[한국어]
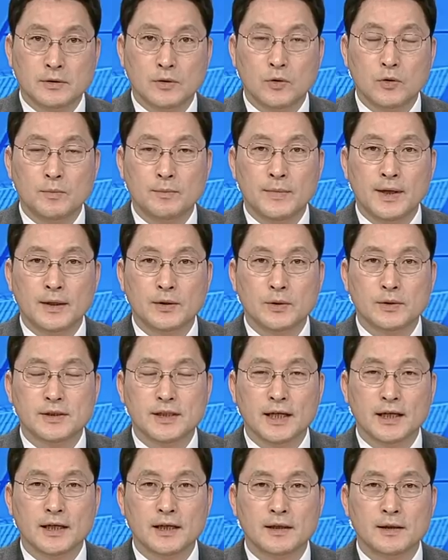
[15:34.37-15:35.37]
공매도
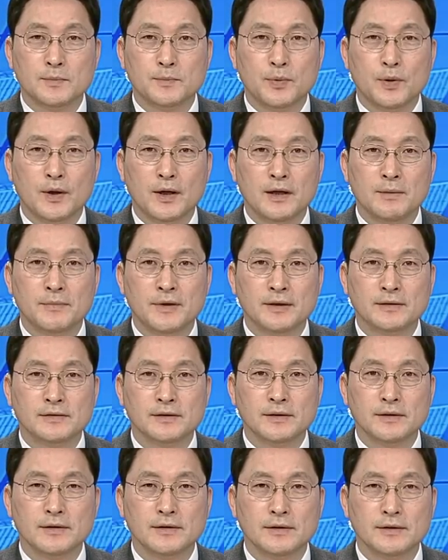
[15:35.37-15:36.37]
재개를
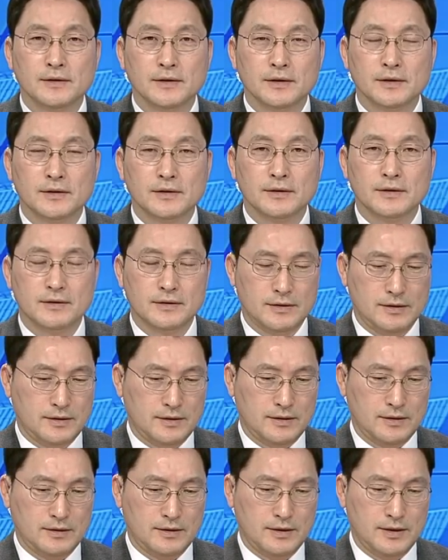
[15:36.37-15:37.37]
포함해서 여러
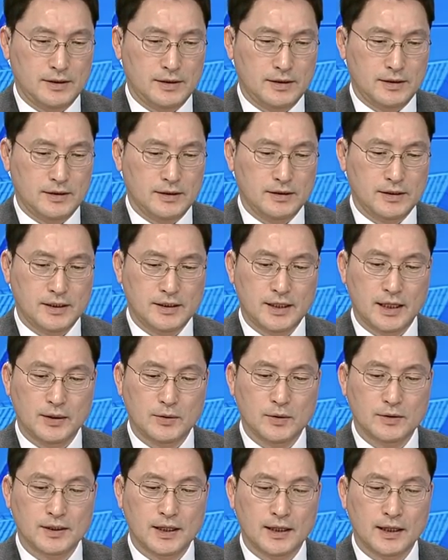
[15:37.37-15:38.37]
어, 이 증시
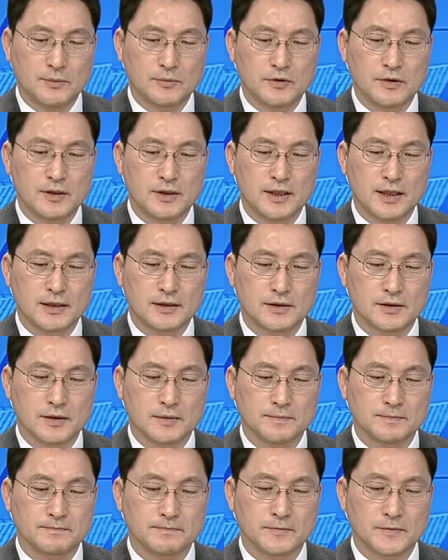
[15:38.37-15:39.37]
제도상의
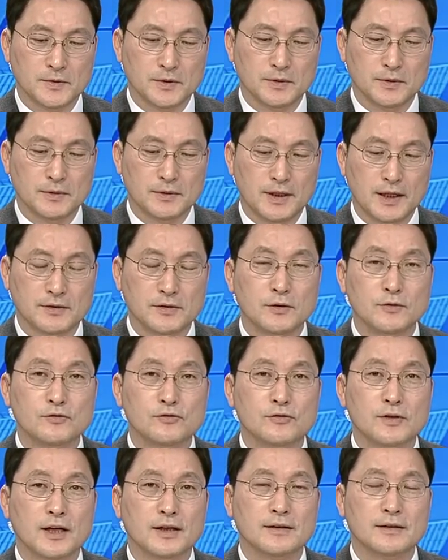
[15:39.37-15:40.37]
문제점 또 대선
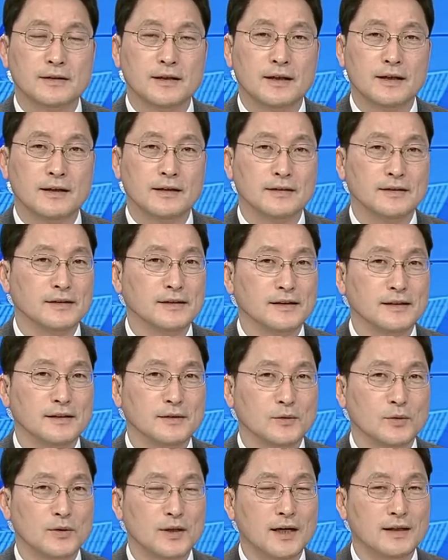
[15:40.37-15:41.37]

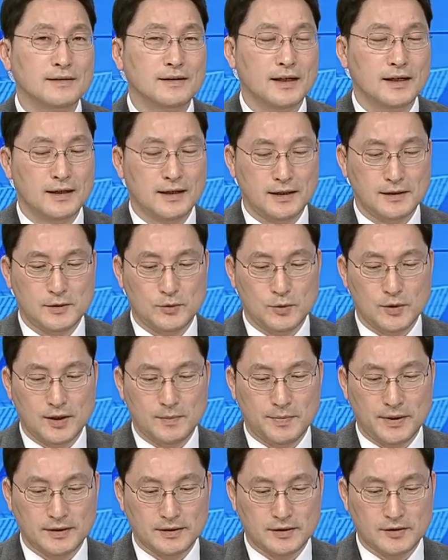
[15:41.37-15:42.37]
주자들의 공약 사항까지
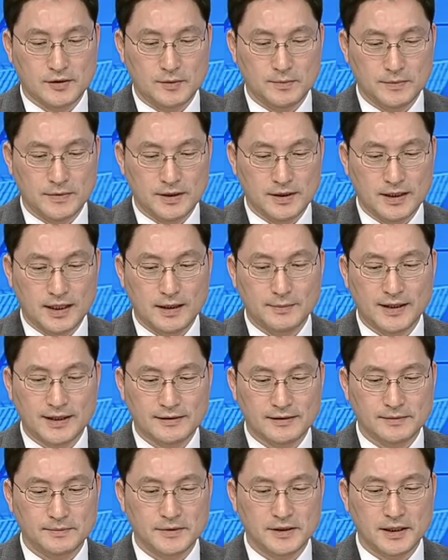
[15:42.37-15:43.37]
종합해서 정리해
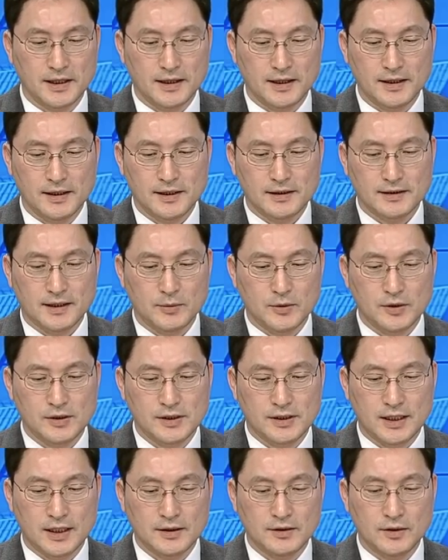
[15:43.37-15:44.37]
봤습니다.
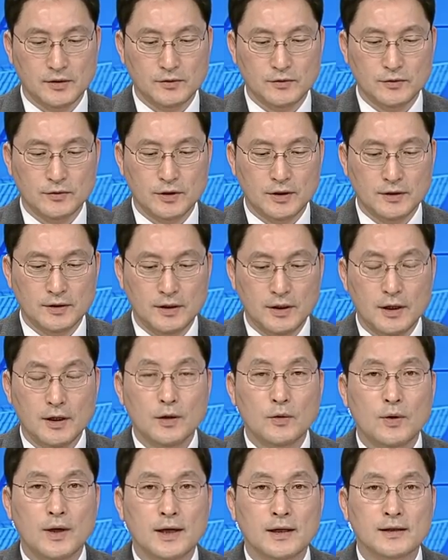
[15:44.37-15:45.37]
자본시장연구원
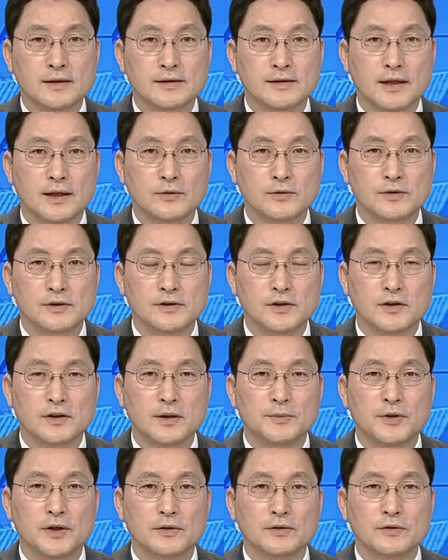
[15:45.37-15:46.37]
황세훈
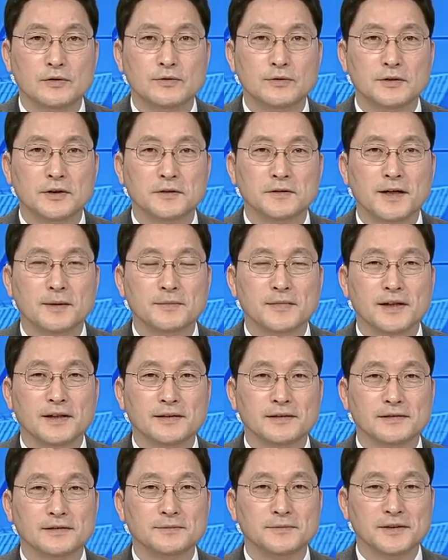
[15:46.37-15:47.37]
선임 연구위원 함께
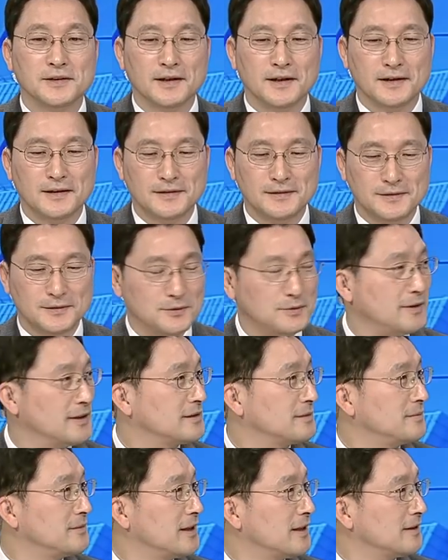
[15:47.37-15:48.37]
했습니다.
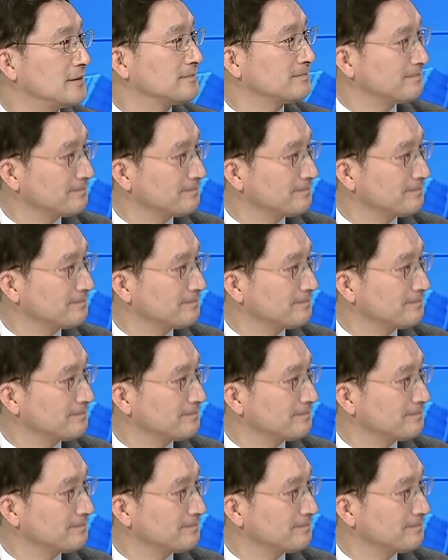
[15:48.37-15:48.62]
고맙습니다.